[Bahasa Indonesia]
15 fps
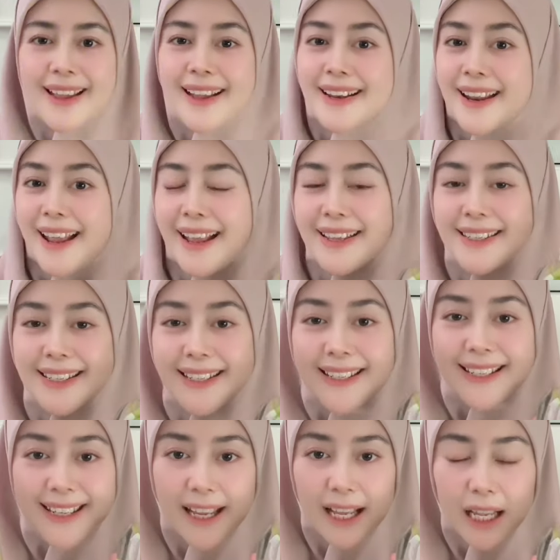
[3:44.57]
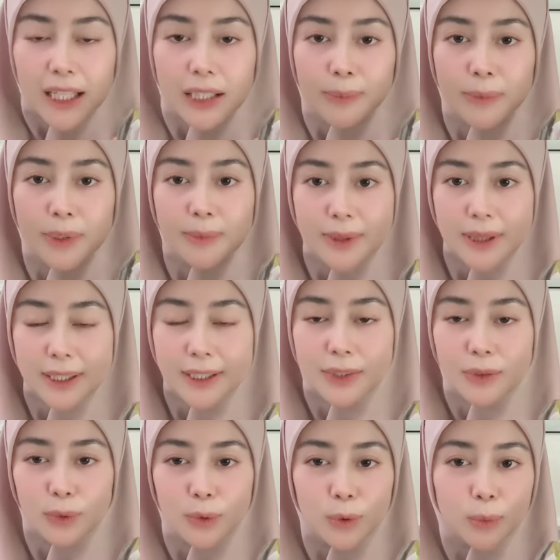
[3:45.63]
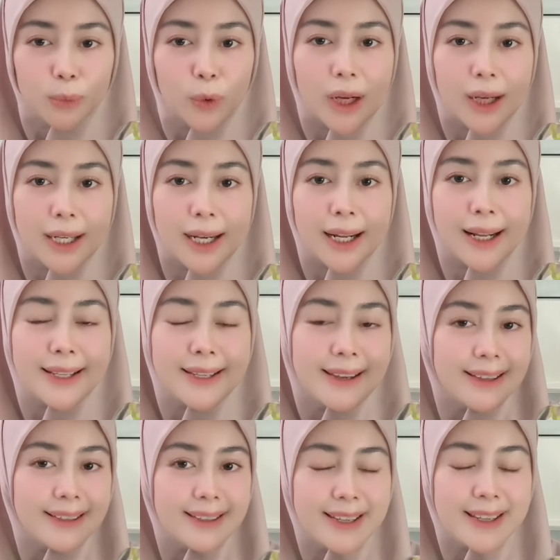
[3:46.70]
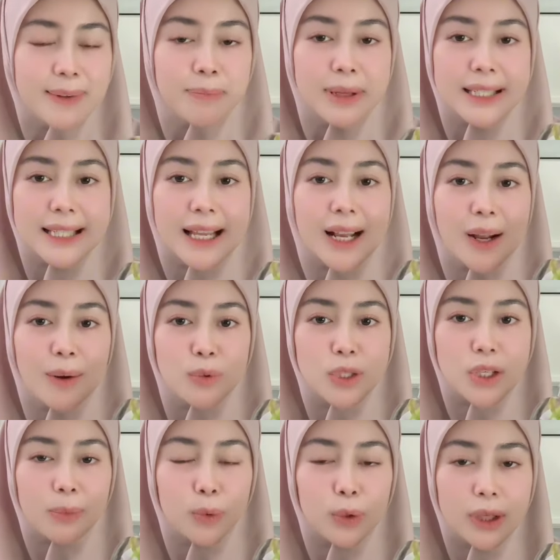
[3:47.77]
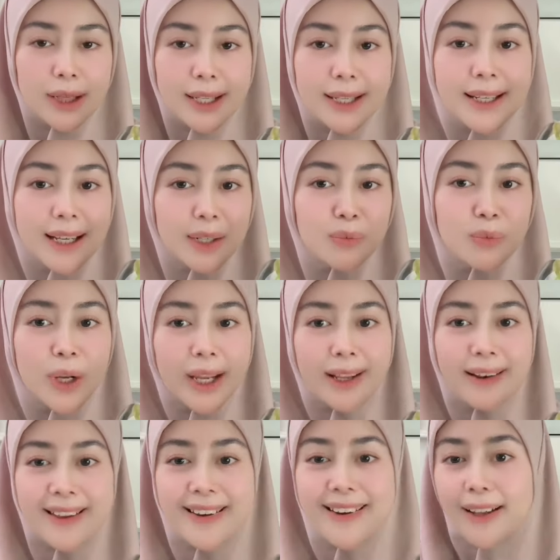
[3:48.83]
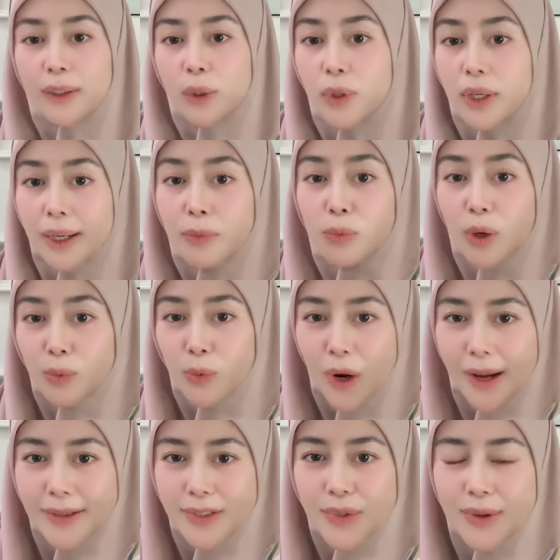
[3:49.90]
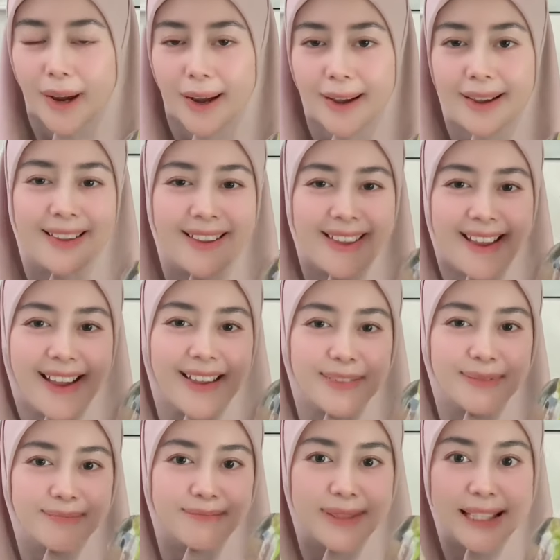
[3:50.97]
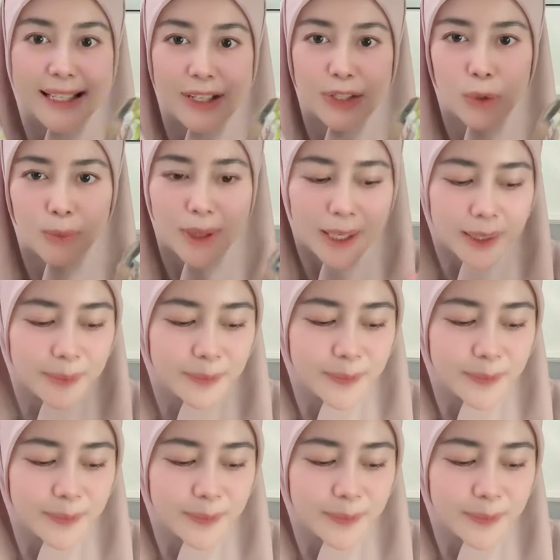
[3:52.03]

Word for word: Nah, jadi gini ya teman-teman, untuk bunga kenangannya ini bisa kamu campur lagi dengan bunga yang lain atau dengan buah-buahan juga ya, bisa dicoba.